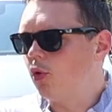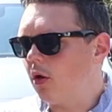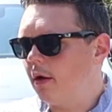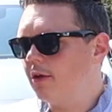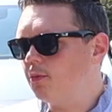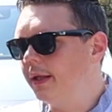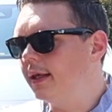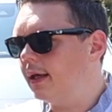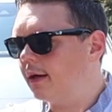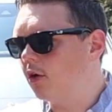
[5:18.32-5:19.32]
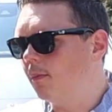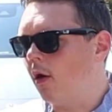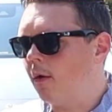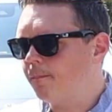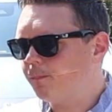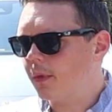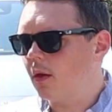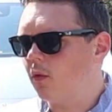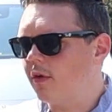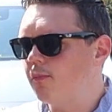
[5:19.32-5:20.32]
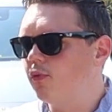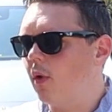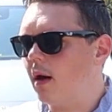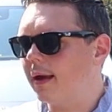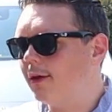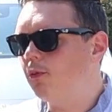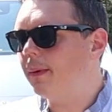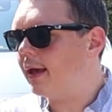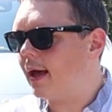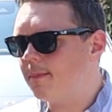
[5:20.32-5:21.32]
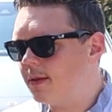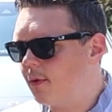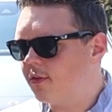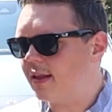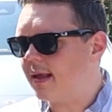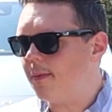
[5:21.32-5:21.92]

pour expliquer comment on va pouvoir récupérer rapidement cet